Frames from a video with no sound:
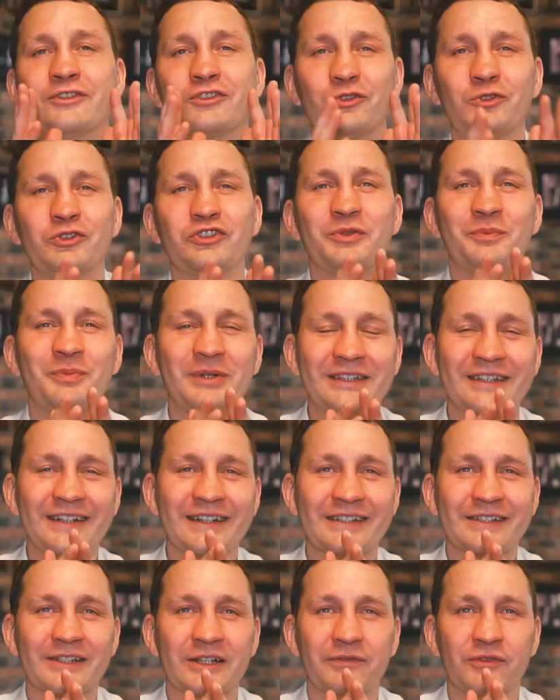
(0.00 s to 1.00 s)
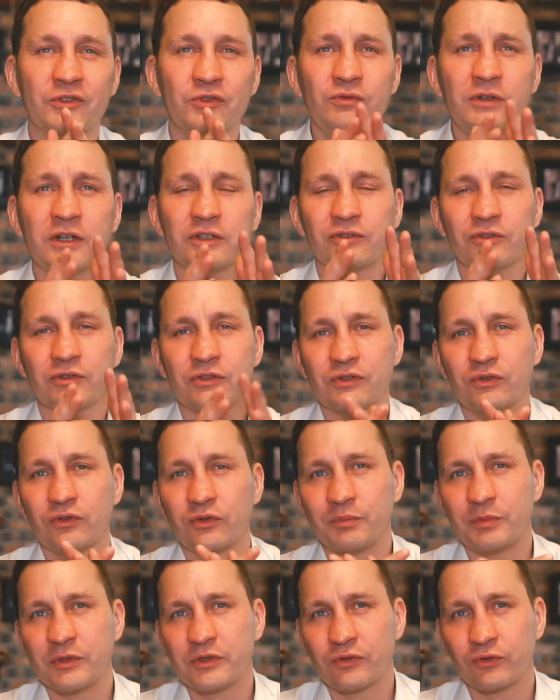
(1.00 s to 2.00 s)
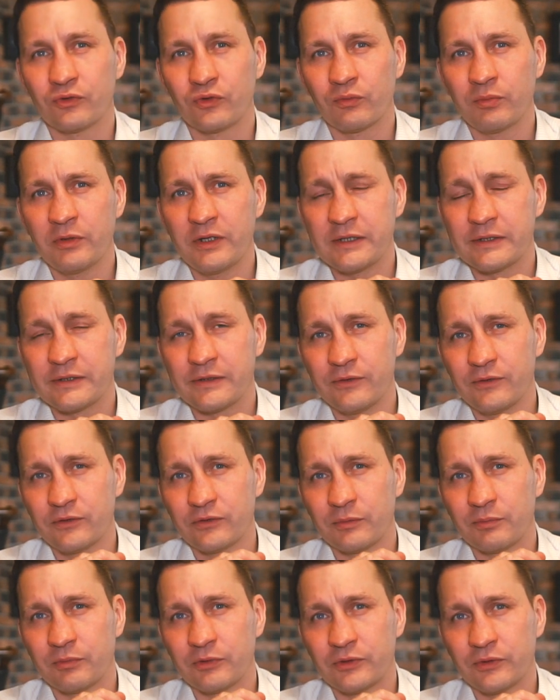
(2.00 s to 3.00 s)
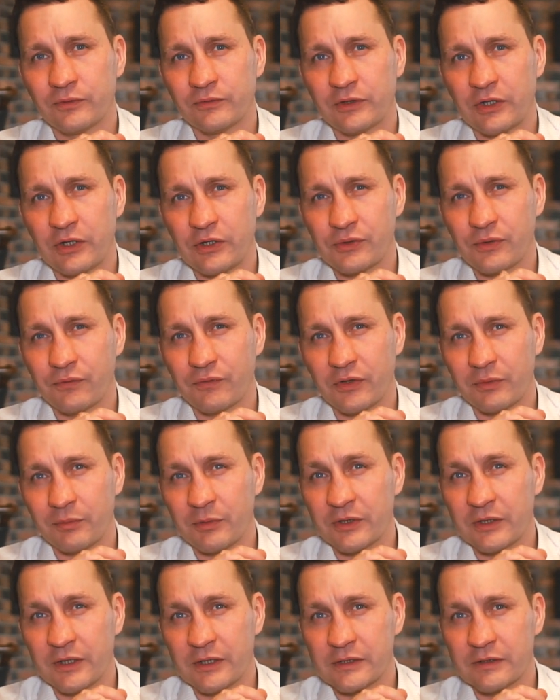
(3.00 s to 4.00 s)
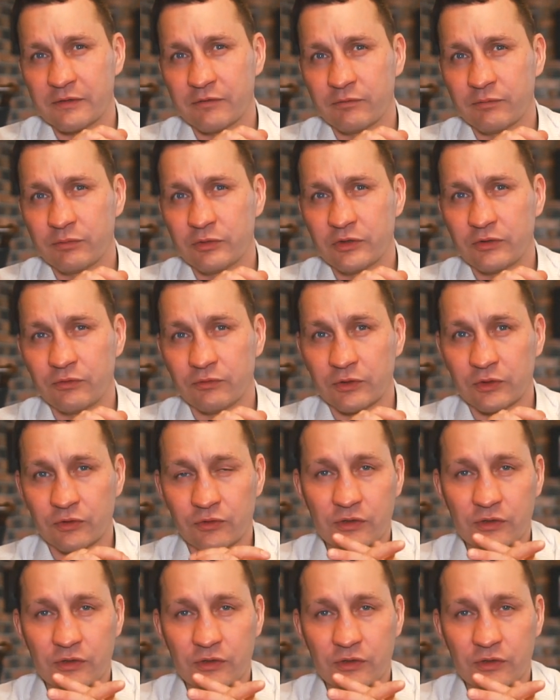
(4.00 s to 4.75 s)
Сложно придраться к вину, который стоит 500 рублей и путем вторичной ферментации в бутылке,